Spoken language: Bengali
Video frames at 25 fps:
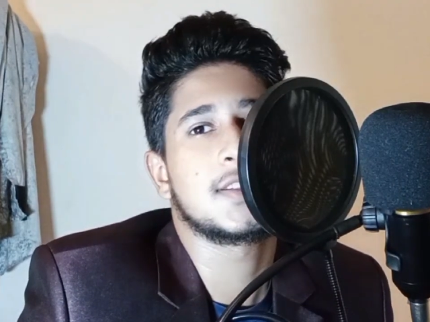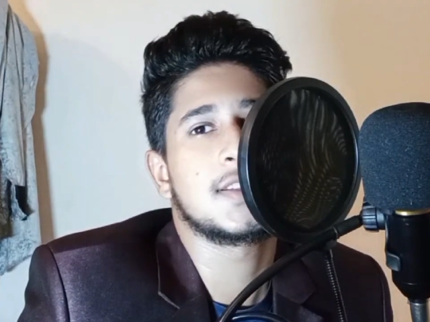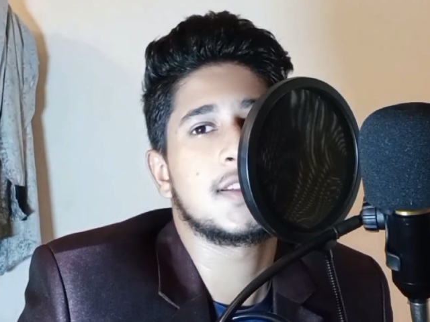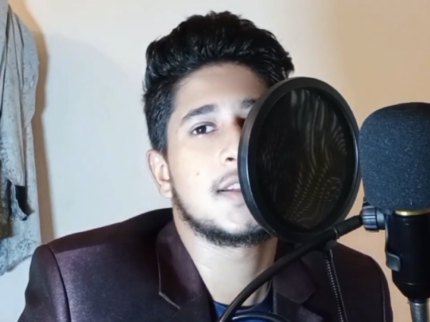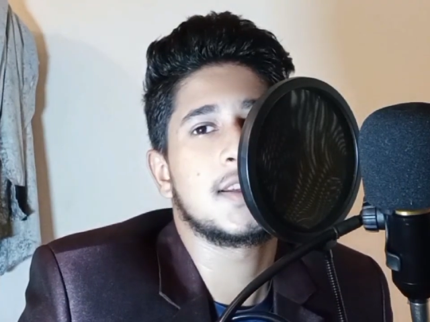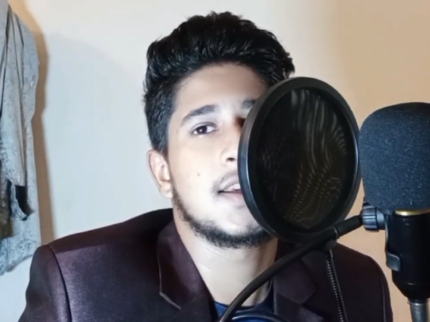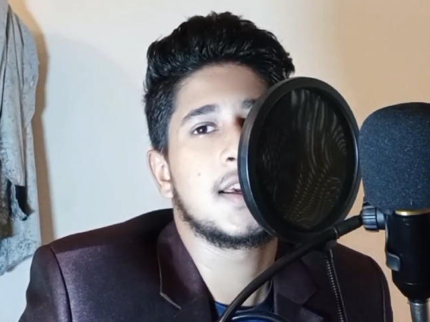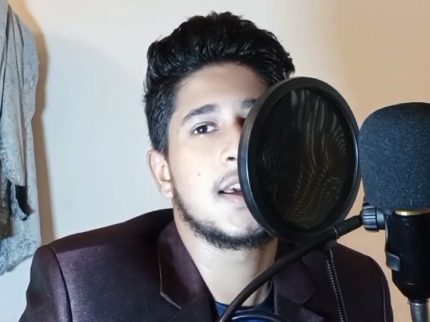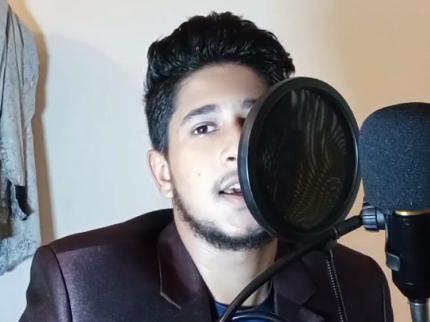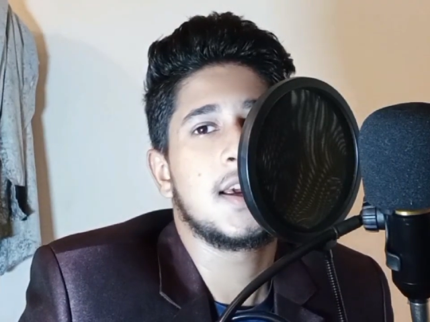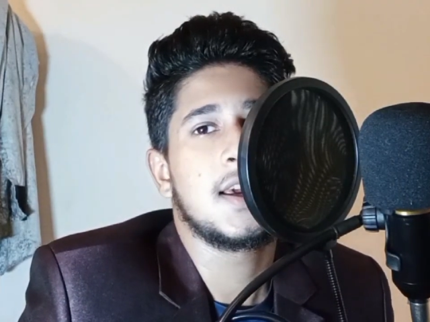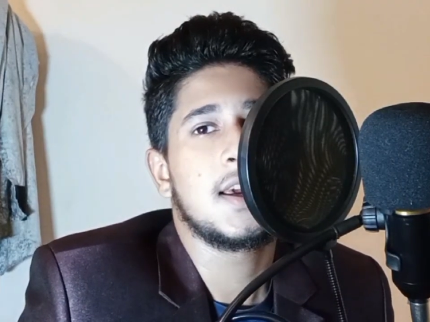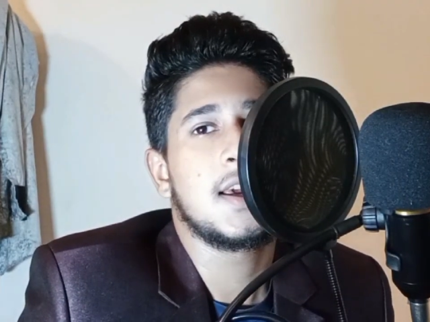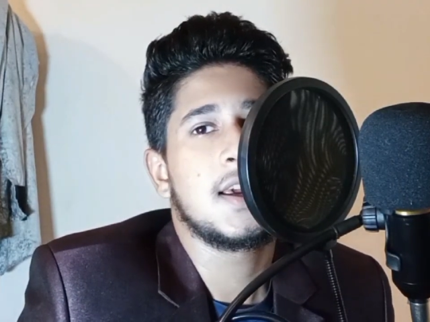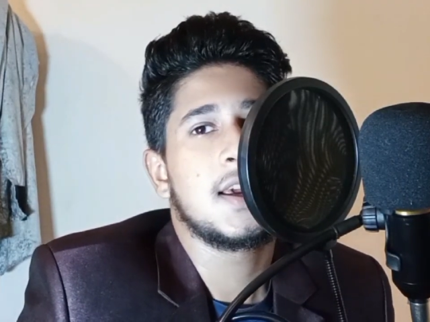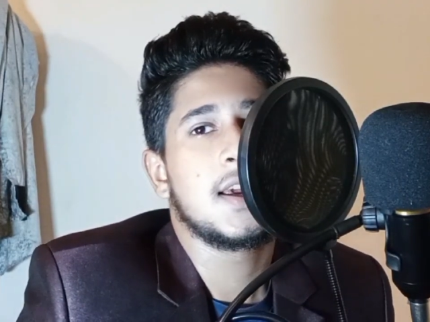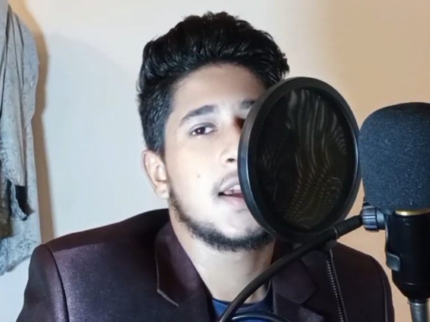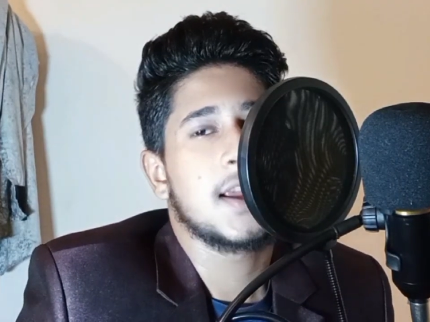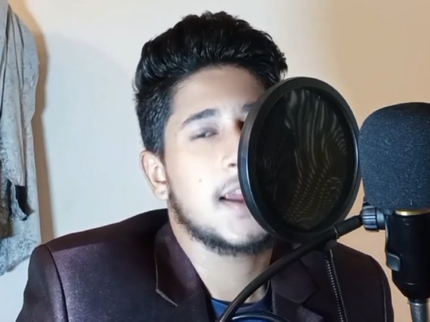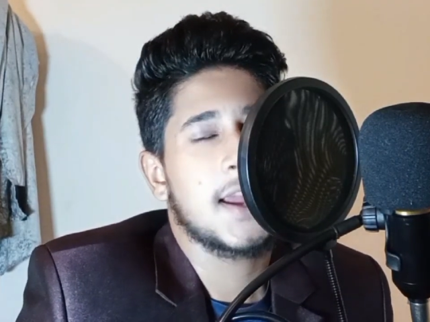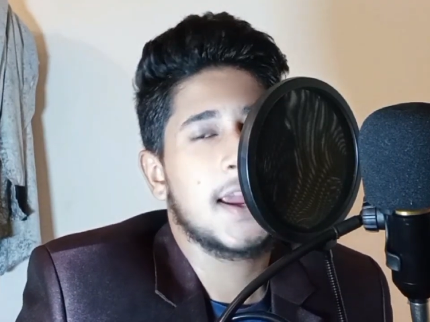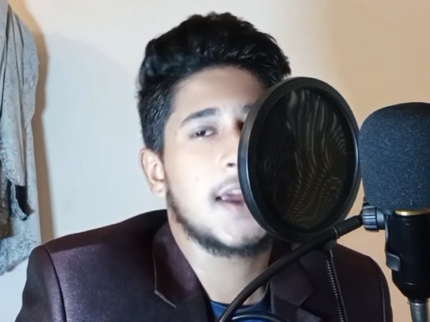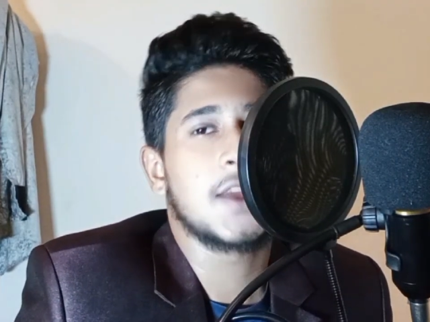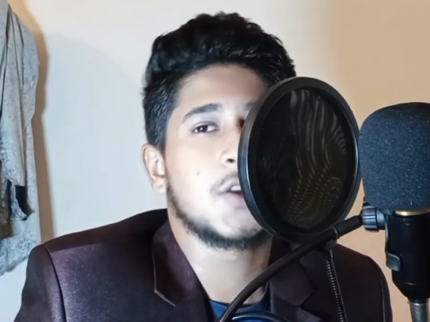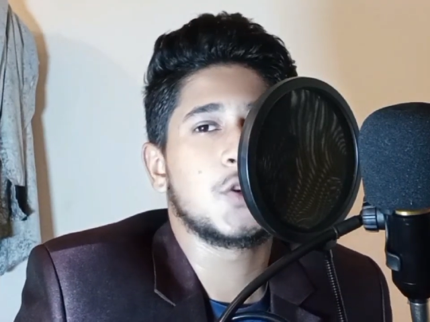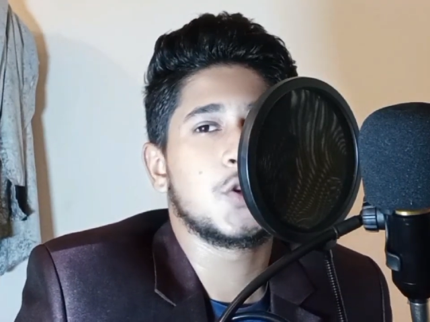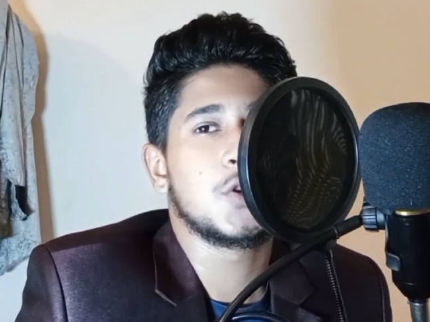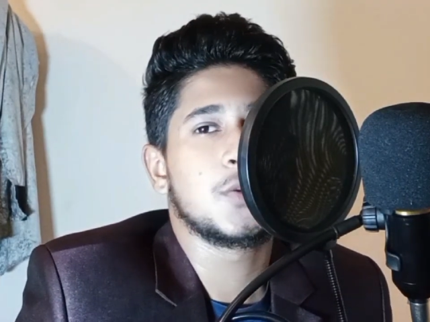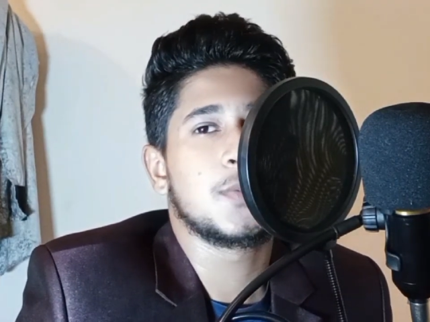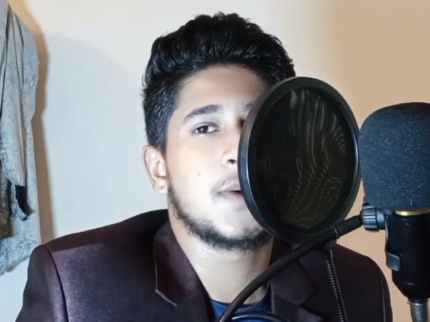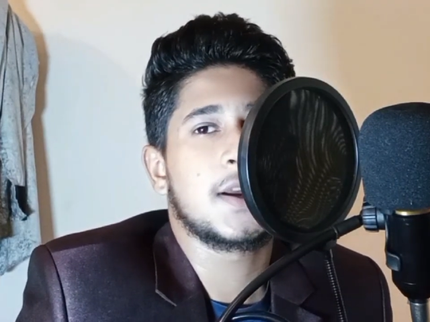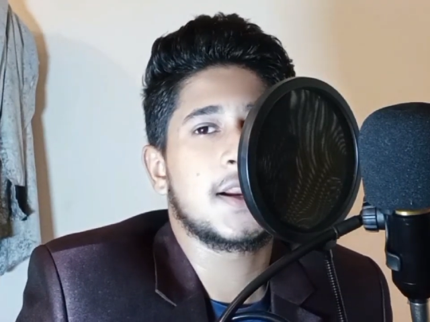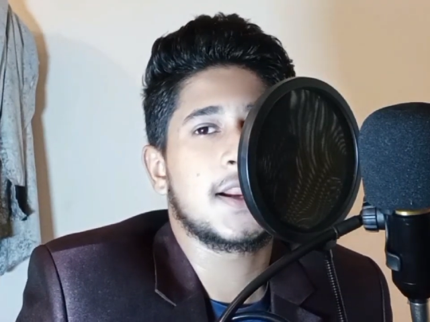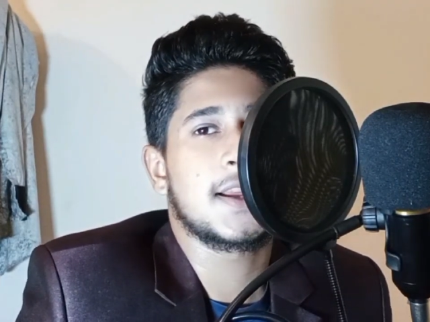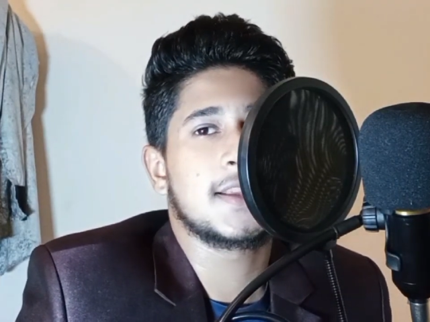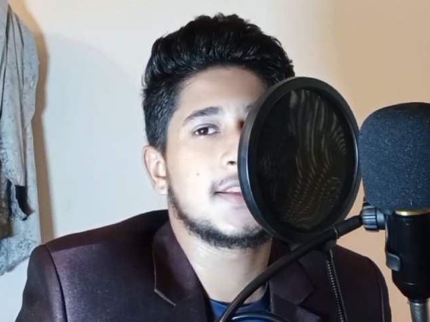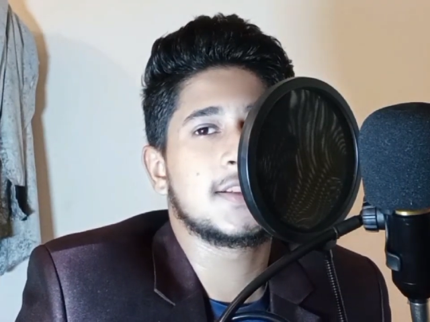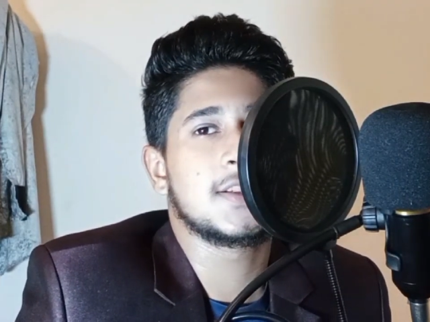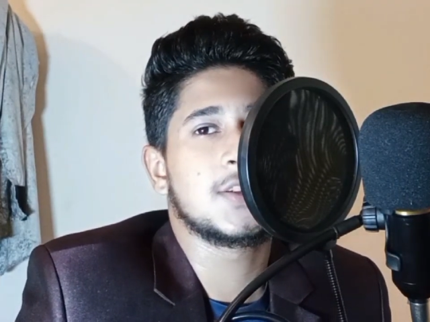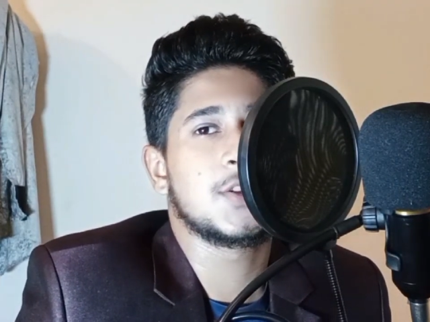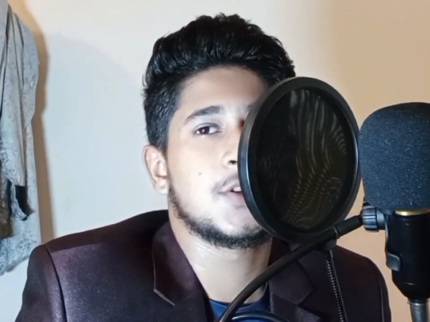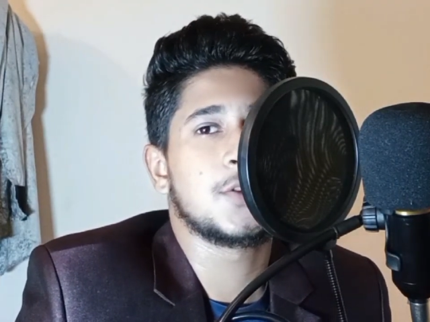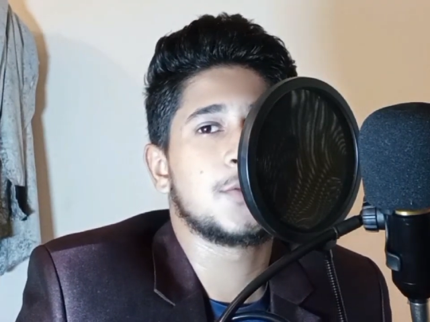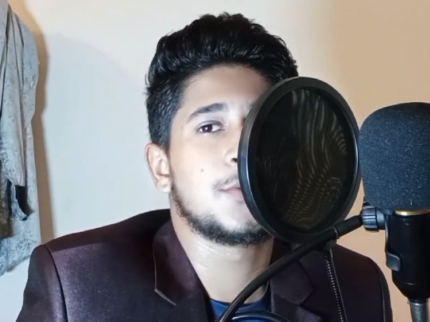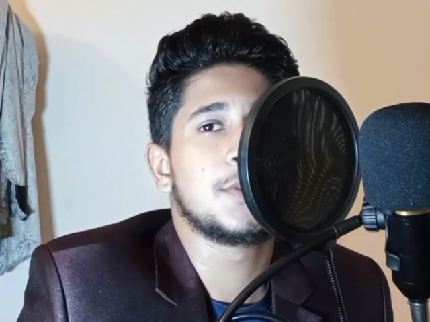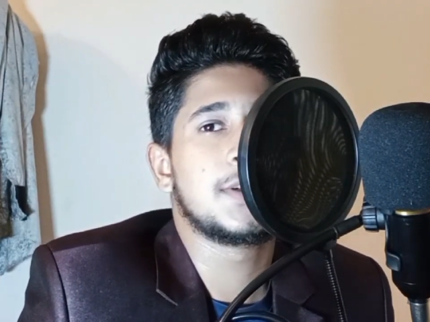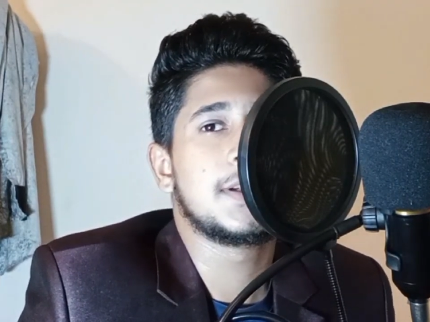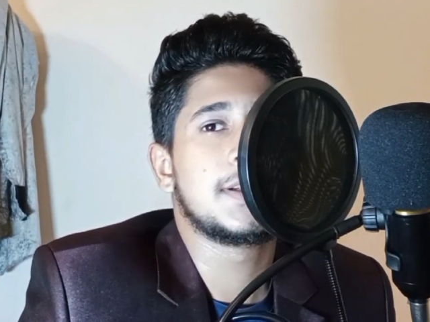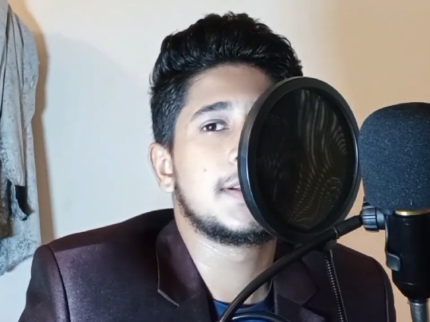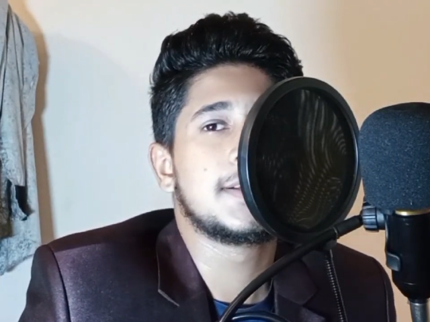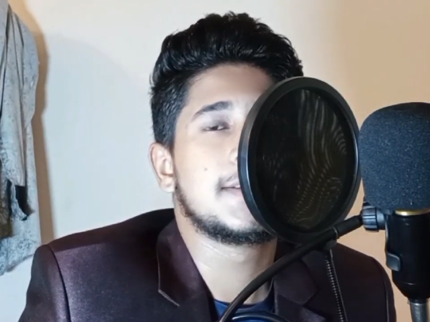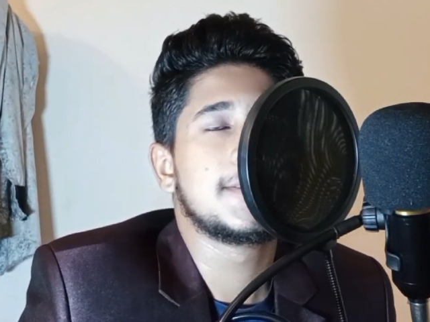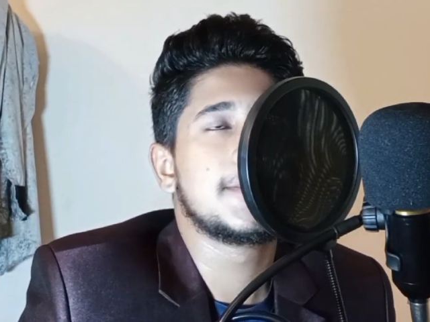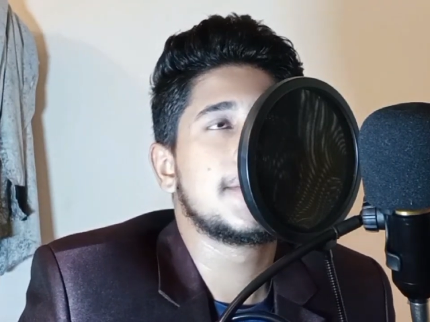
আছে কেনই বা রাজি হবে